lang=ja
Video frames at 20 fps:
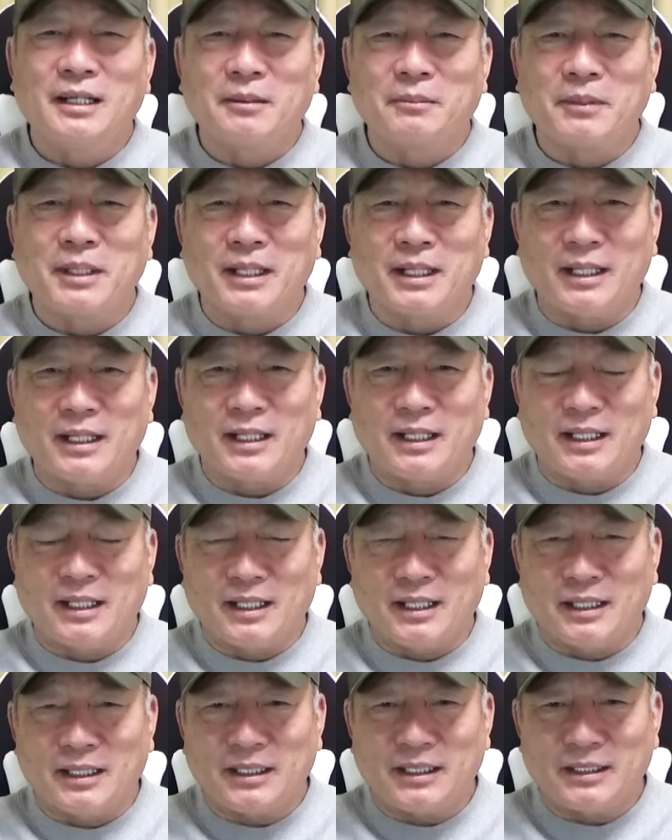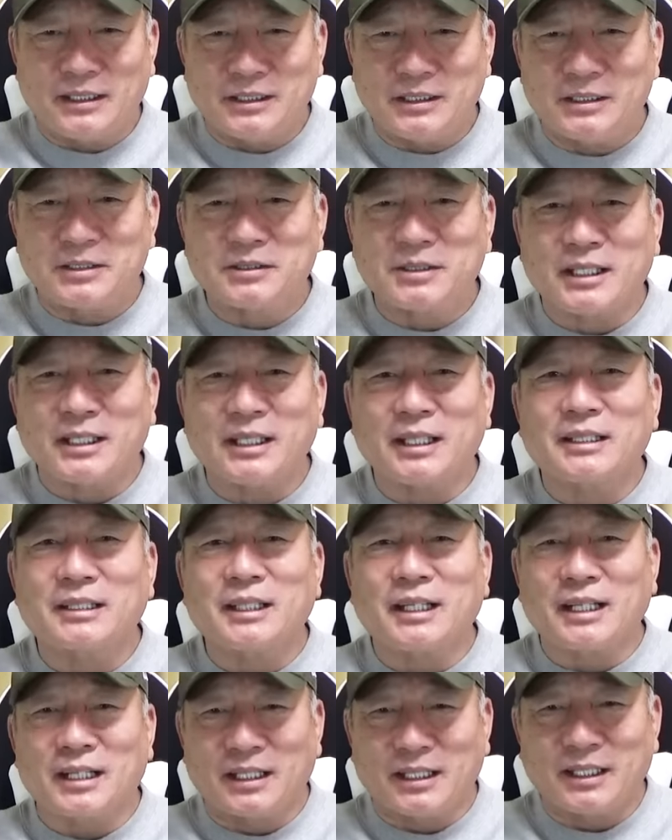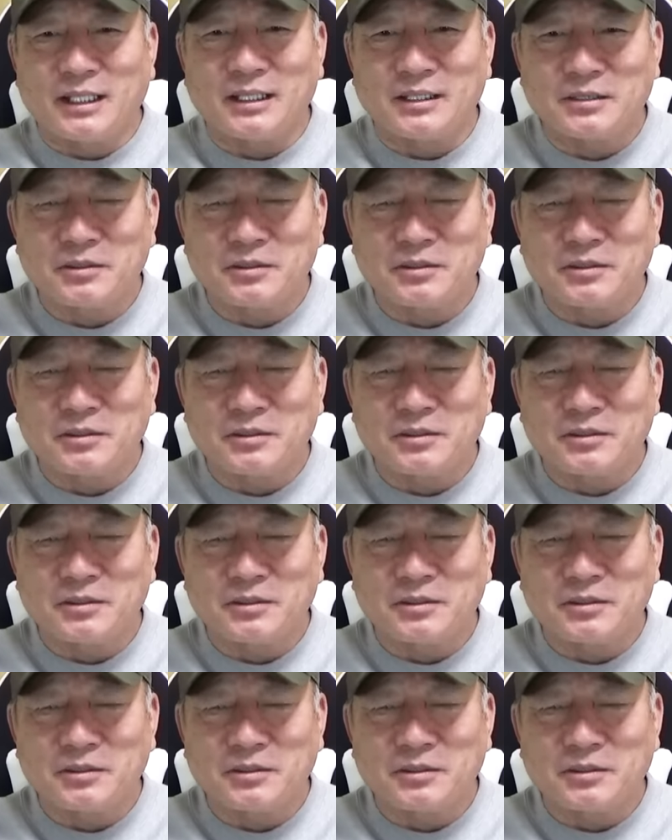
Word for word: まあ位置づけだったからね、